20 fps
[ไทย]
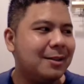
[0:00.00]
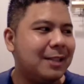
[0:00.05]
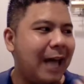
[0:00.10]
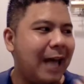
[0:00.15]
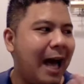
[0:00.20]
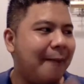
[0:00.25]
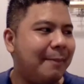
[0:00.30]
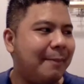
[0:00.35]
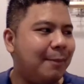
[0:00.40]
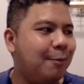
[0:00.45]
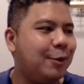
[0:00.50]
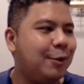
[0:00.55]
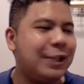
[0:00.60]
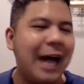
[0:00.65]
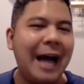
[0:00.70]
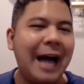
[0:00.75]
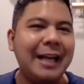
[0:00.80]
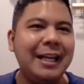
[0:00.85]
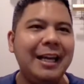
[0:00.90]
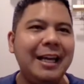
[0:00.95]
ถ้าเป็นผู้ชา
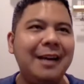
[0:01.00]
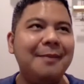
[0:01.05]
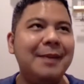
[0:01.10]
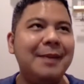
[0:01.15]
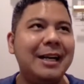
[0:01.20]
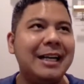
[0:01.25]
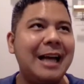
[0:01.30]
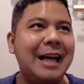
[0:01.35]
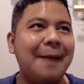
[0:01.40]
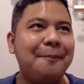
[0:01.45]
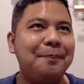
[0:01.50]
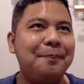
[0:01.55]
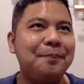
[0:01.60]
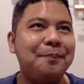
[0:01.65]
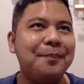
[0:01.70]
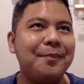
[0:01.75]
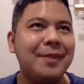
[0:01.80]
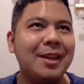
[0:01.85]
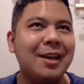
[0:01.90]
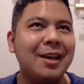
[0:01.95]
ยที่เหมือนกับ
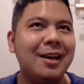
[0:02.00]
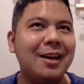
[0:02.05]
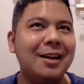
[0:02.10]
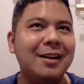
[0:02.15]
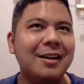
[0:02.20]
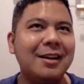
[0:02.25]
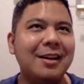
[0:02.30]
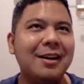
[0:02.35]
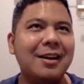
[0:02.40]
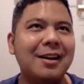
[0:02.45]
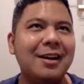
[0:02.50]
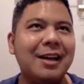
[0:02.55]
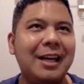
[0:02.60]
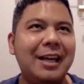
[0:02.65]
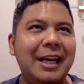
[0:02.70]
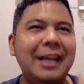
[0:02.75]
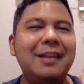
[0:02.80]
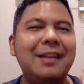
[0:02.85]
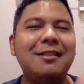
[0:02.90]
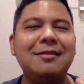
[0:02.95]
คิด